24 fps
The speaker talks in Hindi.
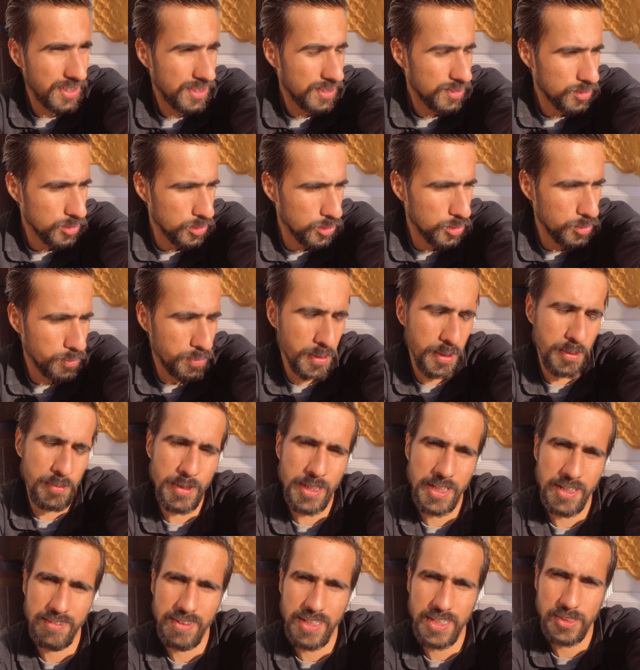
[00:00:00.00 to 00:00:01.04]
तो फिर
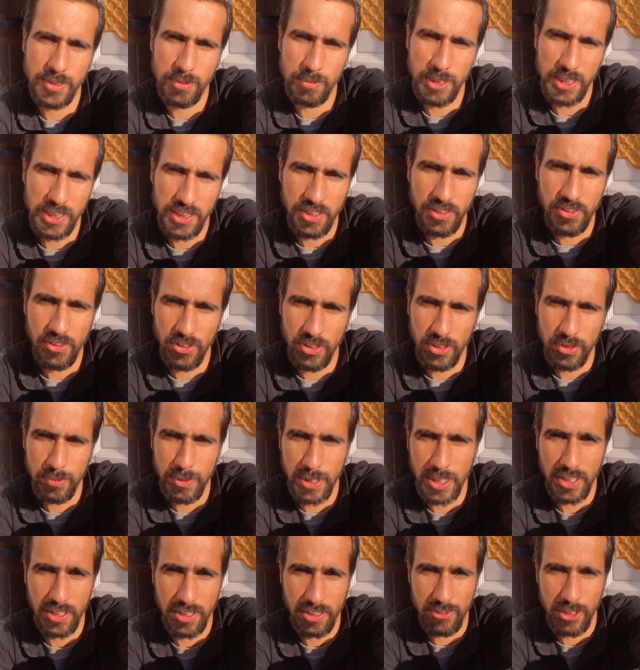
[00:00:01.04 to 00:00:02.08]
मैंने वैसे भी इनकी ट्रीटमेंट
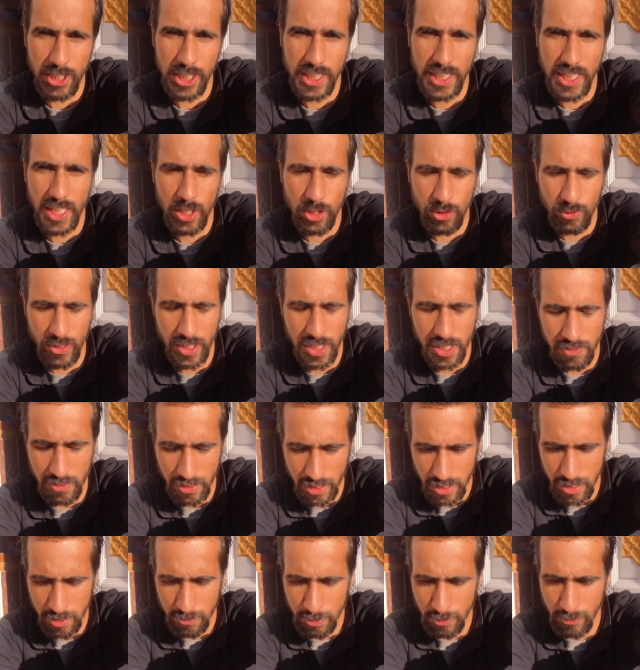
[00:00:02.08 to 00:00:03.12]
करवानी है एलोवेरा
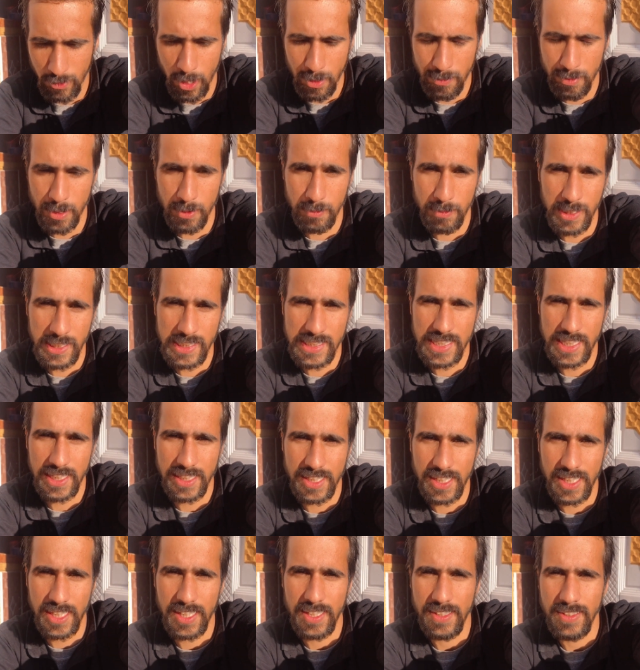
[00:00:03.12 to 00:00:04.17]
वगैरह भी वहाँ पर मिल
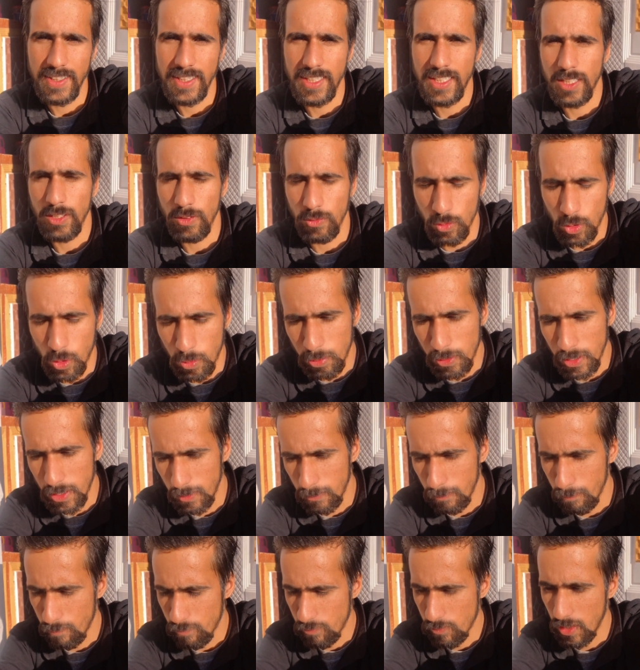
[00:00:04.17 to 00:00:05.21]
जाता है वो भी
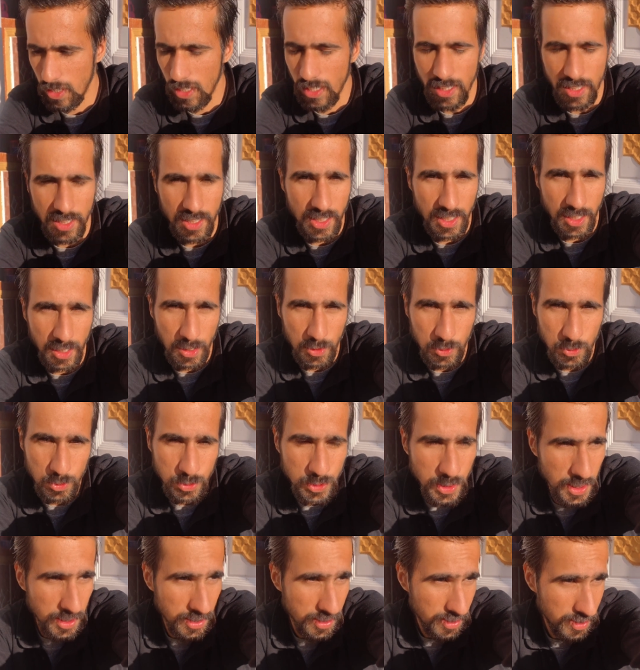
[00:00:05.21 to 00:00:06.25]

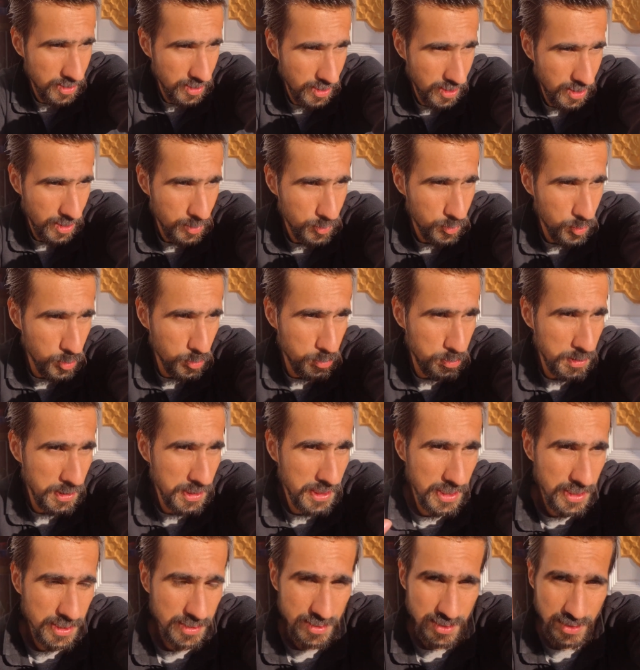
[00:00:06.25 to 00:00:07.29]
लगाऊँगा तो अभी
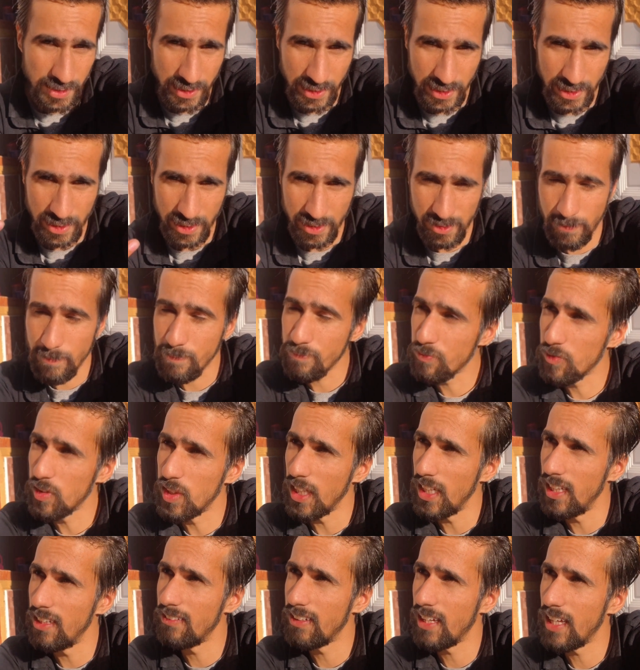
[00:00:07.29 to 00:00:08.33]
ये इसलिए
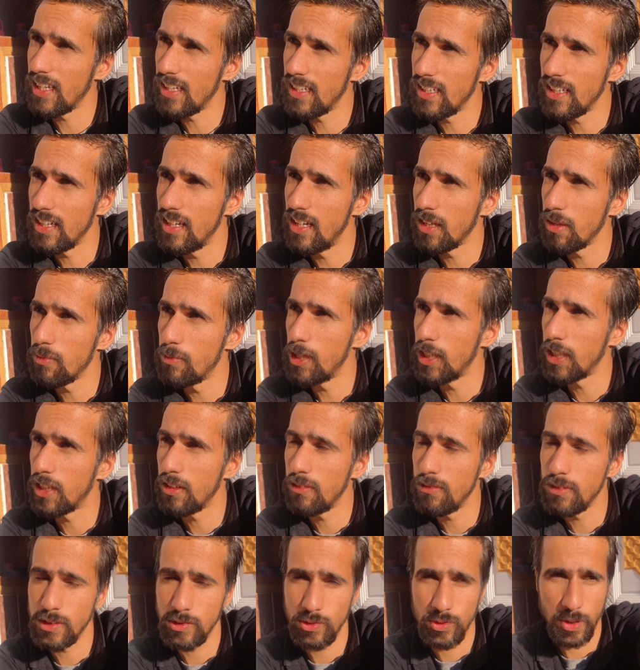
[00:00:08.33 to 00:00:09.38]
तेल वगैरह लगा के बैठा
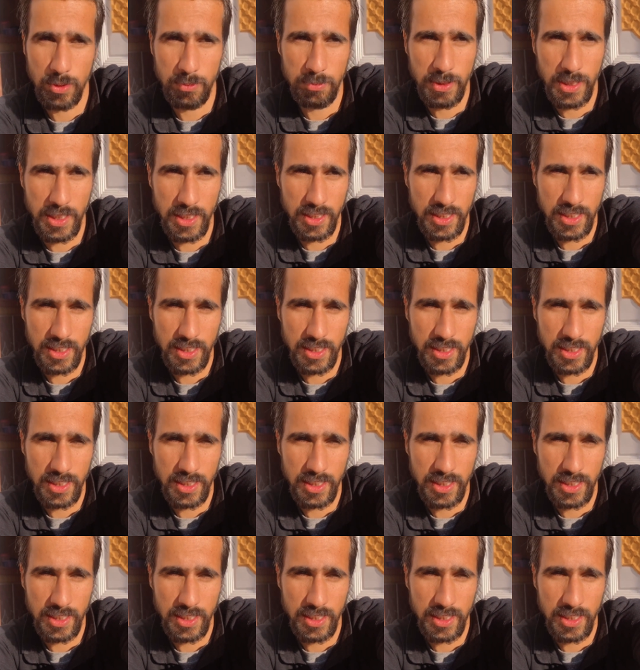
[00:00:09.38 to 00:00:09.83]
हुआ हूँ अभी